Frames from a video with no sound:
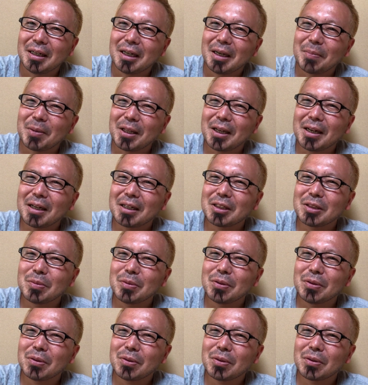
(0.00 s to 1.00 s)
やっぱなんか自
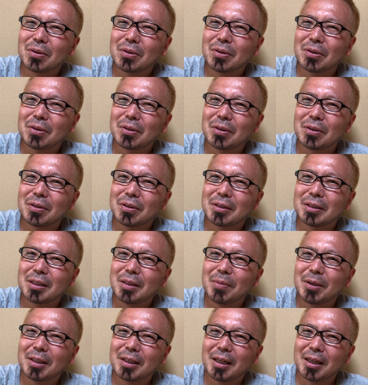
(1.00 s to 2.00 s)
分のことを
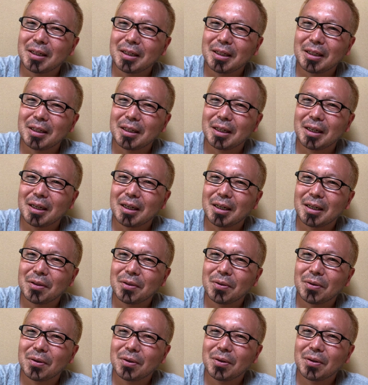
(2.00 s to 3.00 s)
責めたりあ
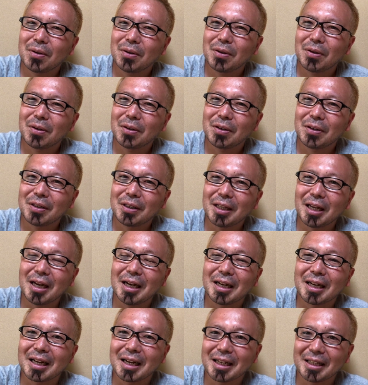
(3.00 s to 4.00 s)
のな
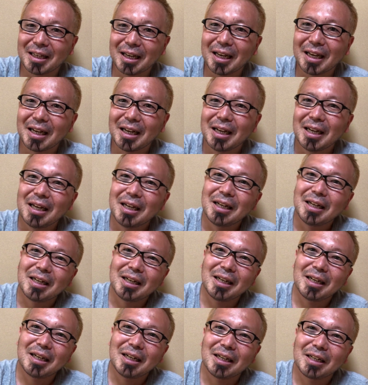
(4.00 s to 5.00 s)
んかね、
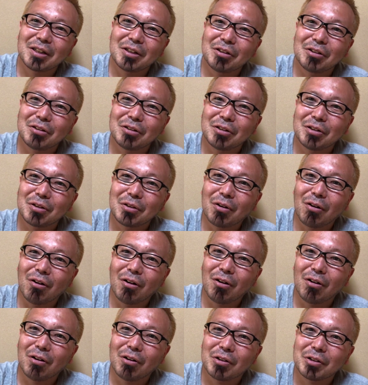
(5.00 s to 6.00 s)
えー、ぐるぐる
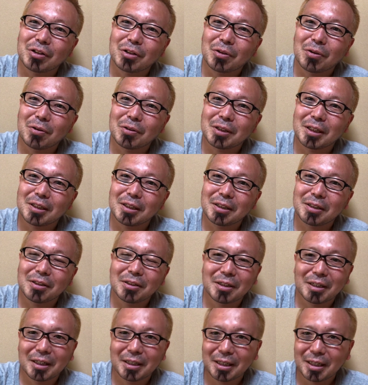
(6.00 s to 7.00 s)
こう思考させ
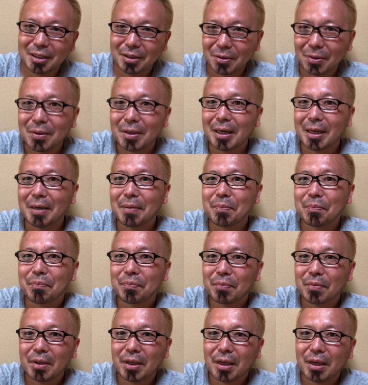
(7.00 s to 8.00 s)
続けたりとか
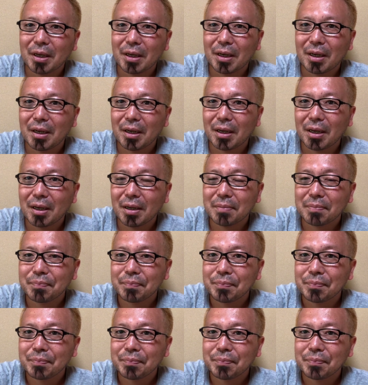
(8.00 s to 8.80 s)
で